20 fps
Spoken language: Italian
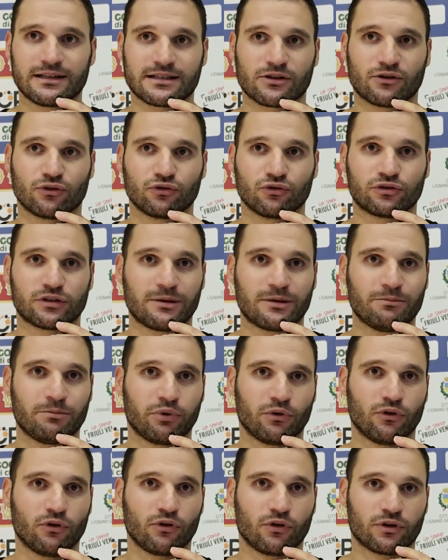secondo
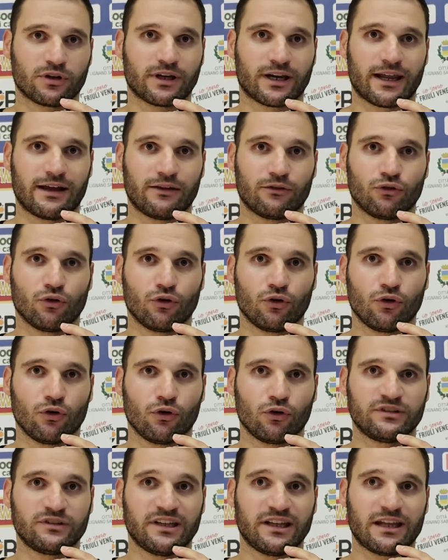tempo
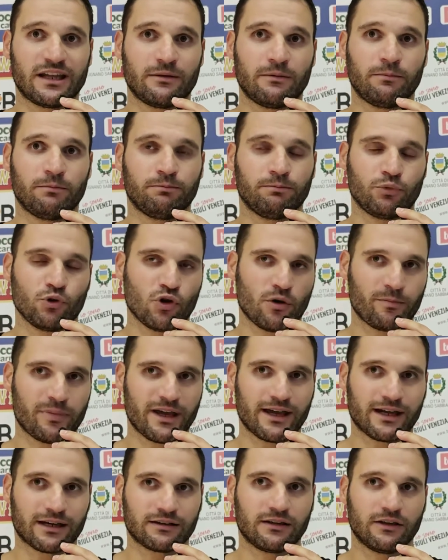creando tiri più
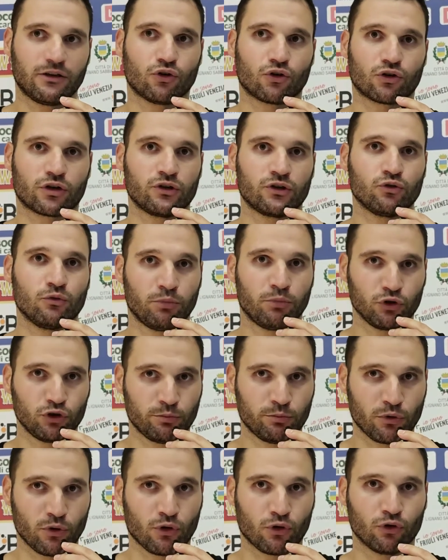aperti, correndo un po' di
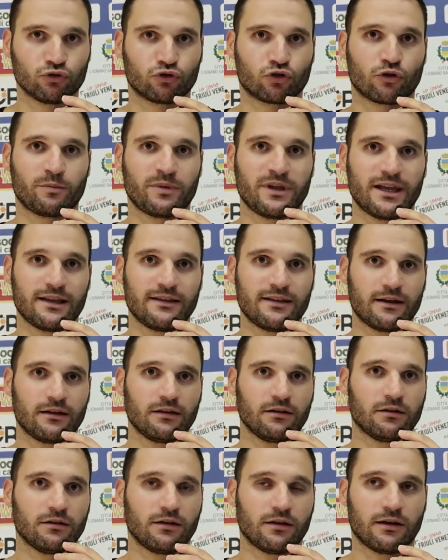più in contropiede
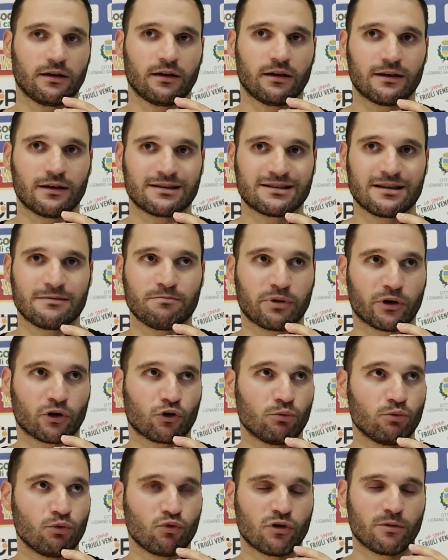e sempre
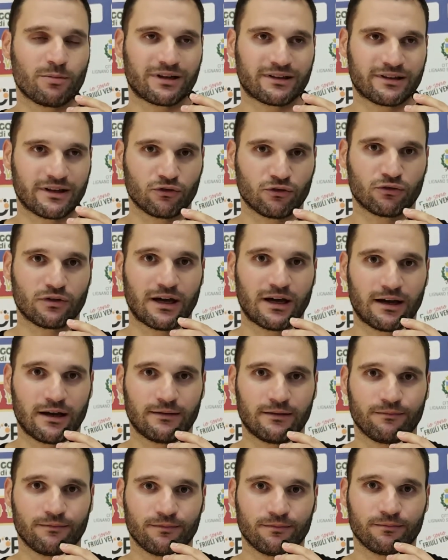comunque partendo
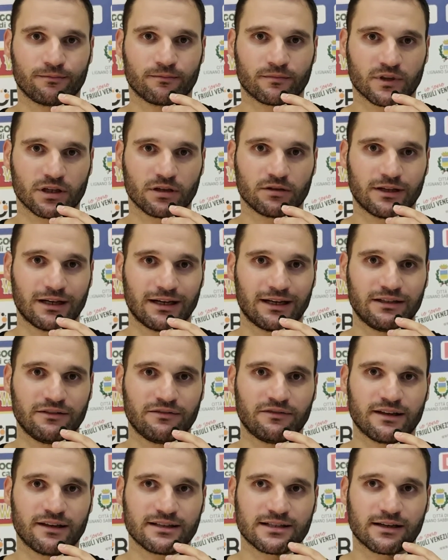da, dalla
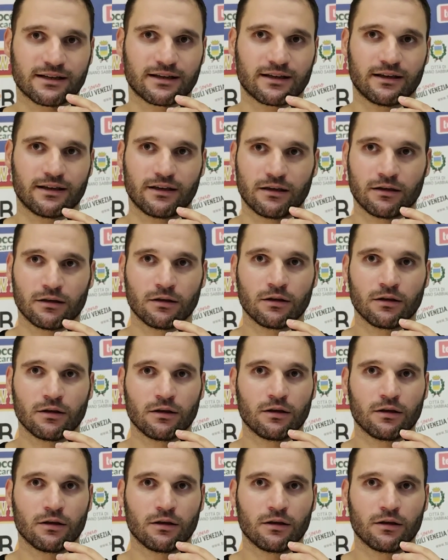difesa che